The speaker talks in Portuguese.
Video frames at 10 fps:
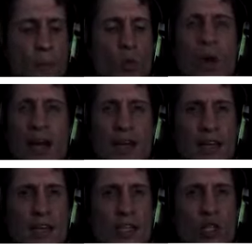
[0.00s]
o
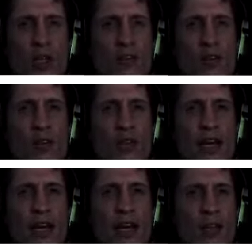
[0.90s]
Ale, que jogava no
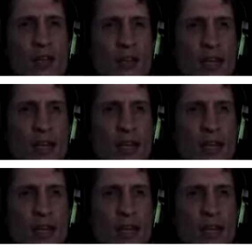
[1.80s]
teclado, né?